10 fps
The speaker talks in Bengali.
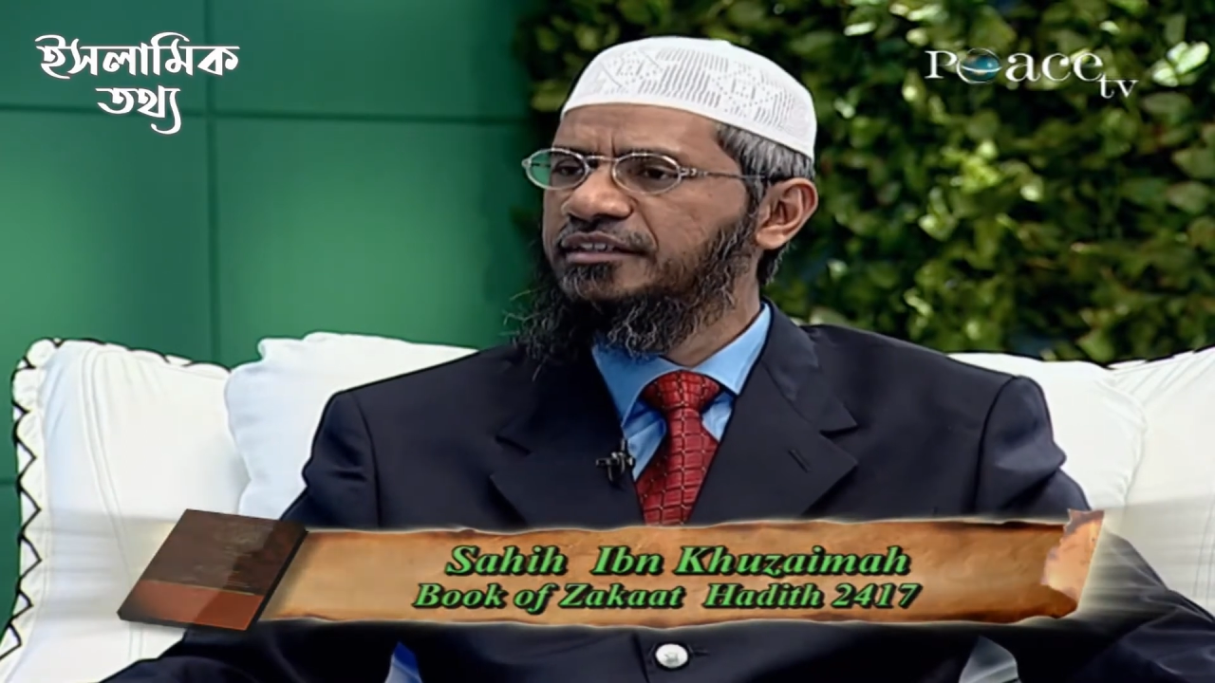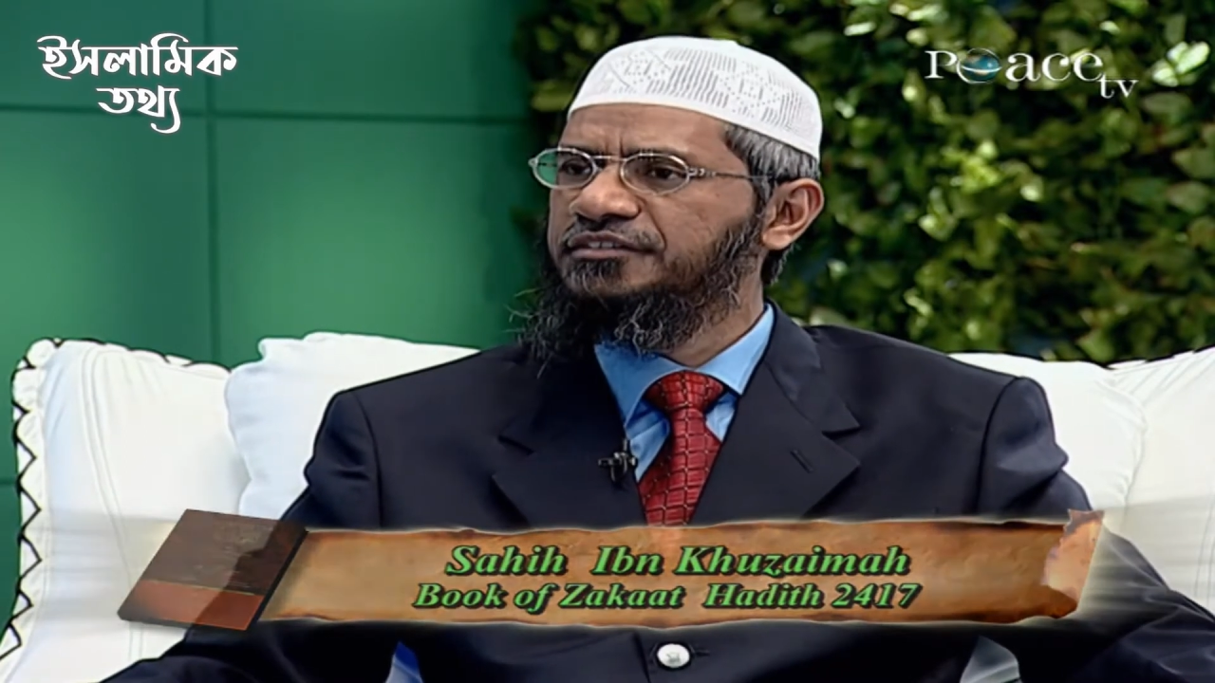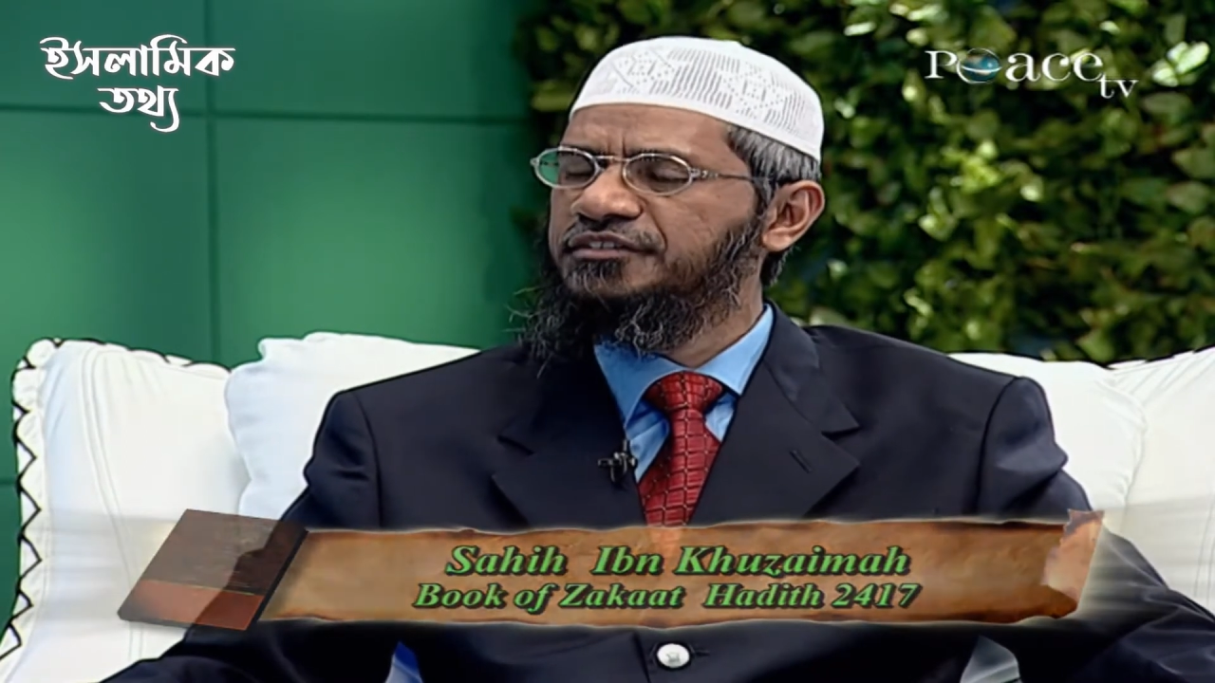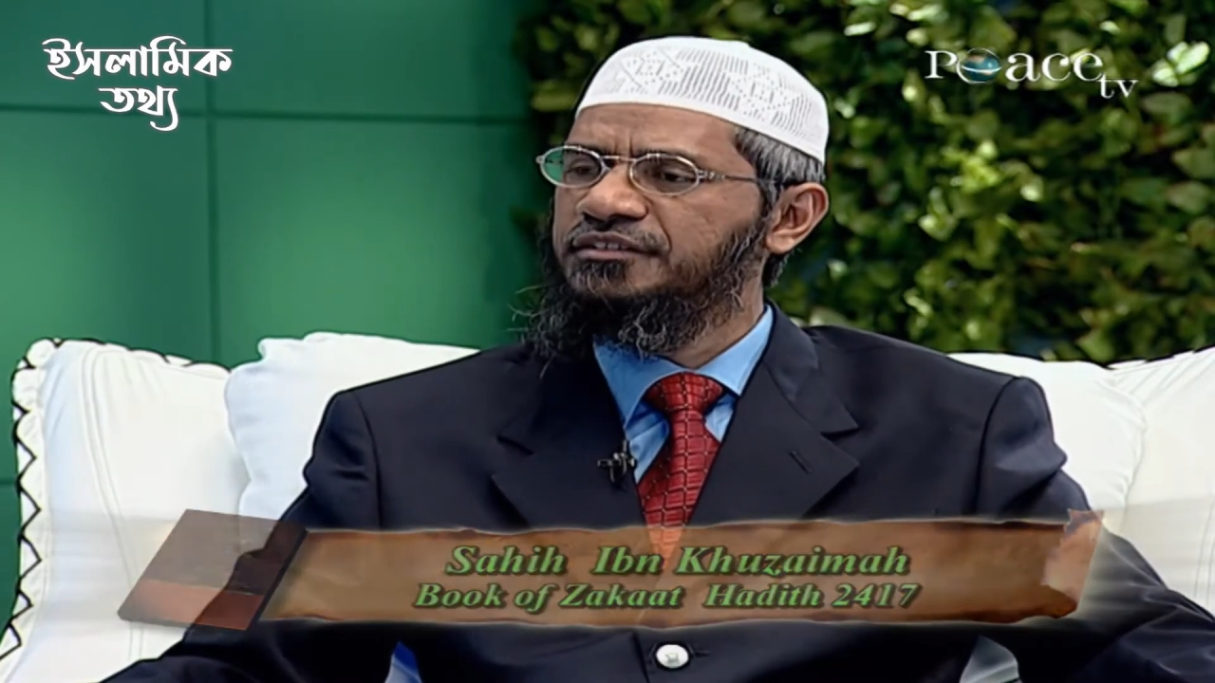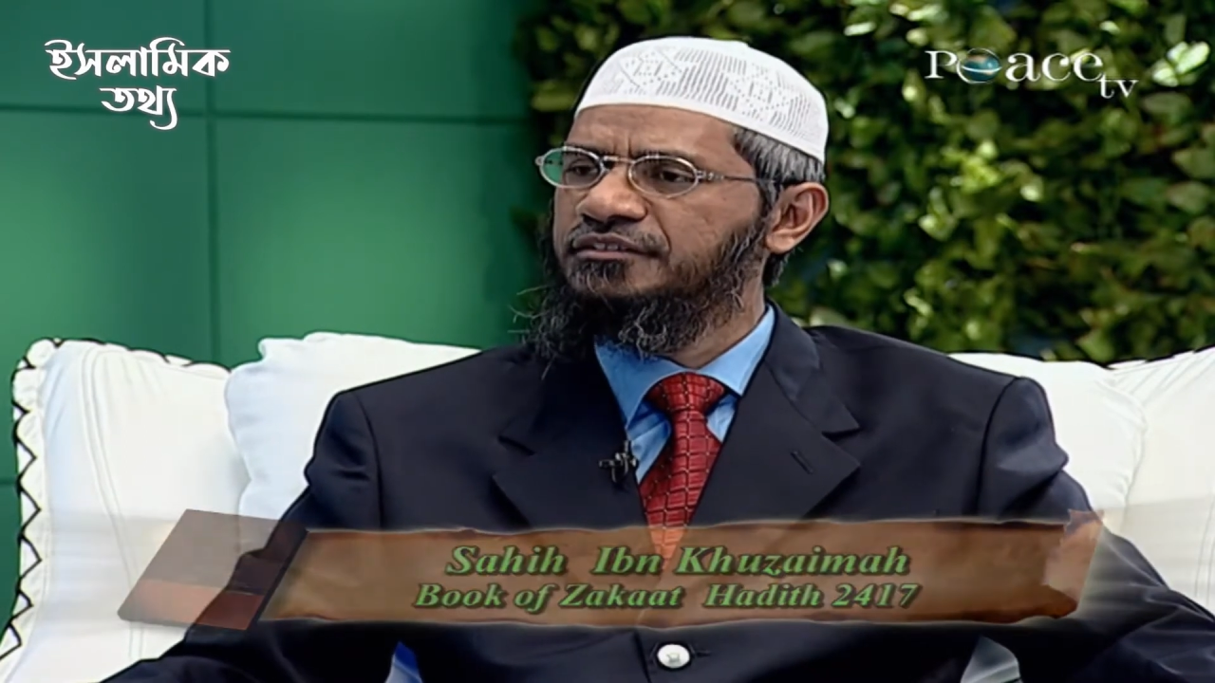
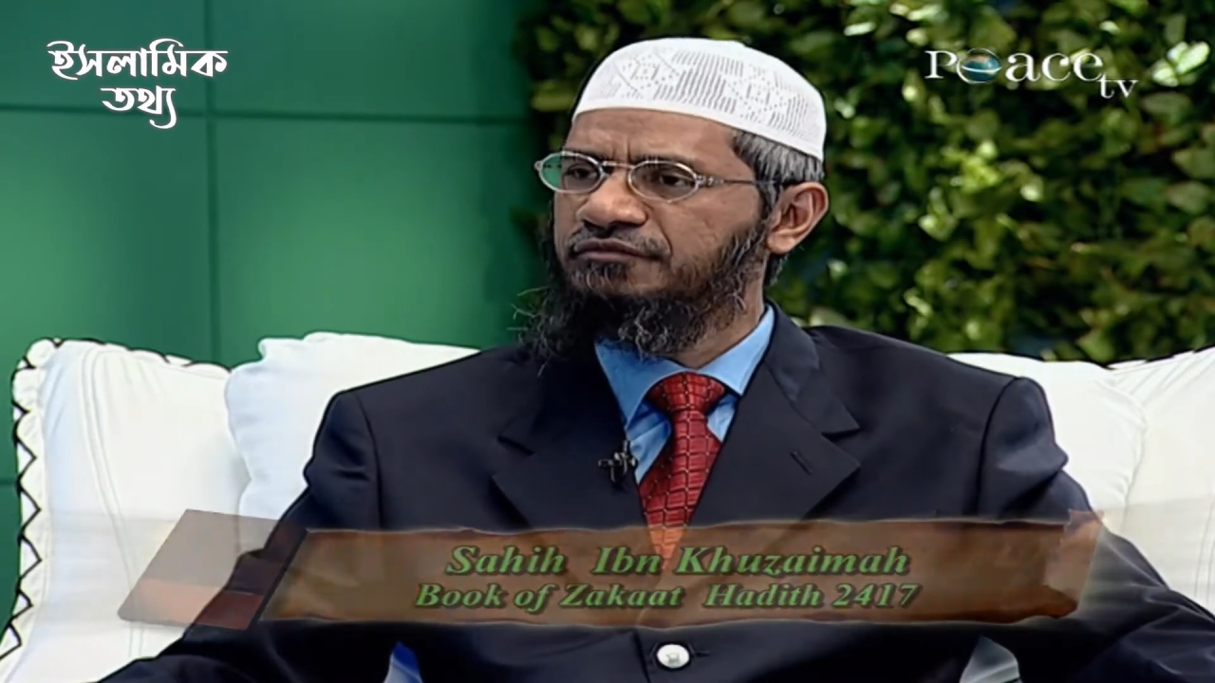হচ্ছে